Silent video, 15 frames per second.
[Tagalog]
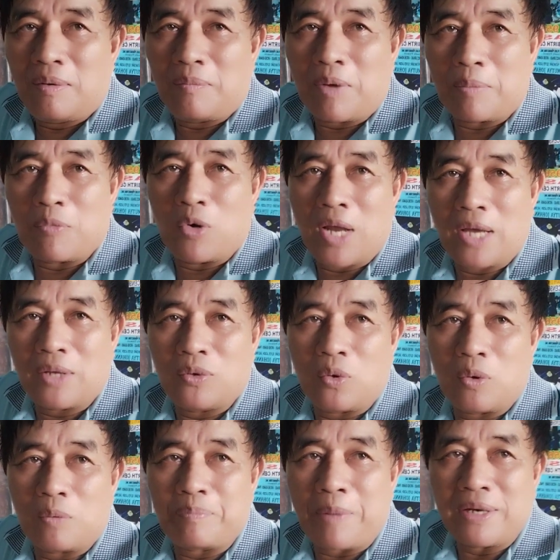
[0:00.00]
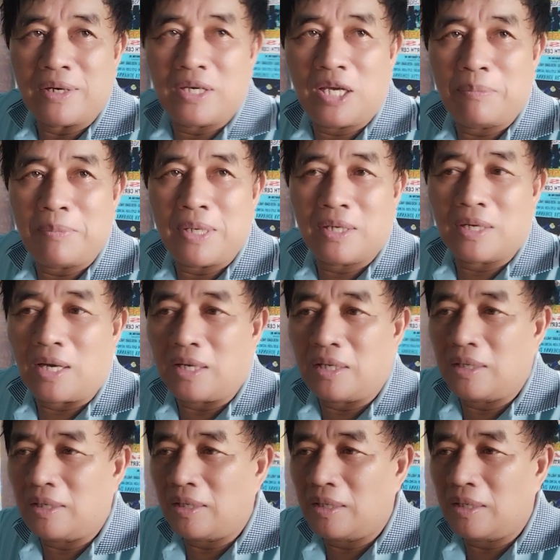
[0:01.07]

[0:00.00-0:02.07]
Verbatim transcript: magmula nung pandemic ay